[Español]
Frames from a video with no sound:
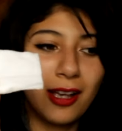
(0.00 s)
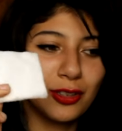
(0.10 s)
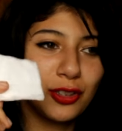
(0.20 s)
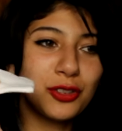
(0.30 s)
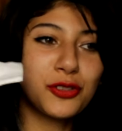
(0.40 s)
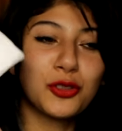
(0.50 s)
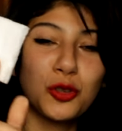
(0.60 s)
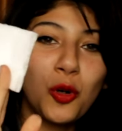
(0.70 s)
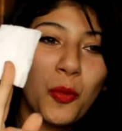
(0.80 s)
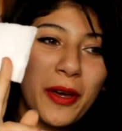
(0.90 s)
Son
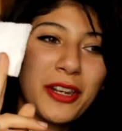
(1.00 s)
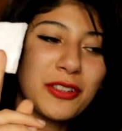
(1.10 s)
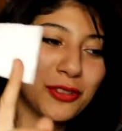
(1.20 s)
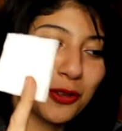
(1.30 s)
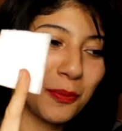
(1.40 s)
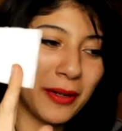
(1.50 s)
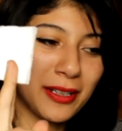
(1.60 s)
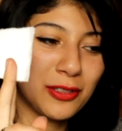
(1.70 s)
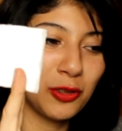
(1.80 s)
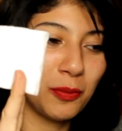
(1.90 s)
súper,
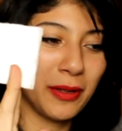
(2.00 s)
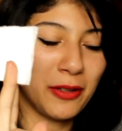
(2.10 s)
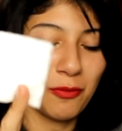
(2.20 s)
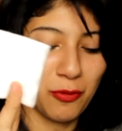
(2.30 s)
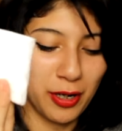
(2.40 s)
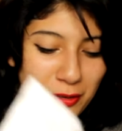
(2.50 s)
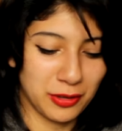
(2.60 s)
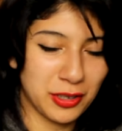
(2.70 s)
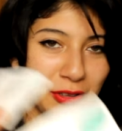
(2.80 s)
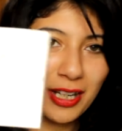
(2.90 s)
súper, súper buenos.
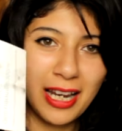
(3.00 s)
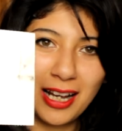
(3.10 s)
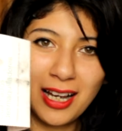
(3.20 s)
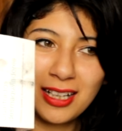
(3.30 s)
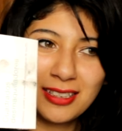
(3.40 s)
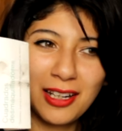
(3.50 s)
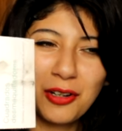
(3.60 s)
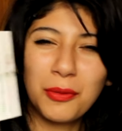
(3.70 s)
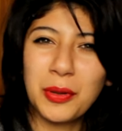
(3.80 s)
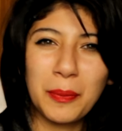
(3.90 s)
Creo que la caja sale
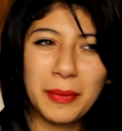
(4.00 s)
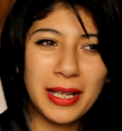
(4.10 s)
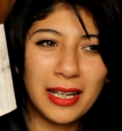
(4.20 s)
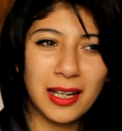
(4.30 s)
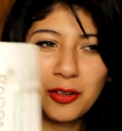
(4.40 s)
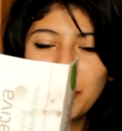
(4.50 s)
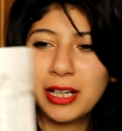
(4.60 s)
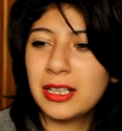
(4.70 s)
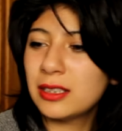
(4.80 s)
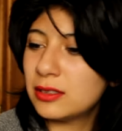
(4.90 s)
como 2000 y algo.
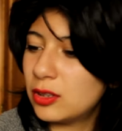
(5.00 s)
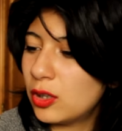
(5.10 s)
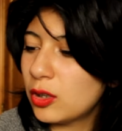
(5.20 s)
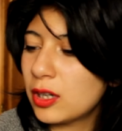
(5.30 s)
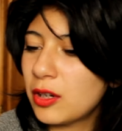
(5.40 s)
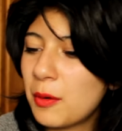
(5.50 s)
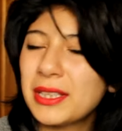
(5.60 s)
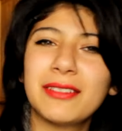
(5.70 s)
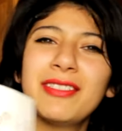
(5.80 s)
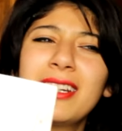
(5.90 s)
Vienen, no, creo
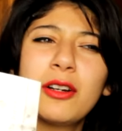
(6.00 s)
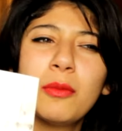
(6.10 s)
que viene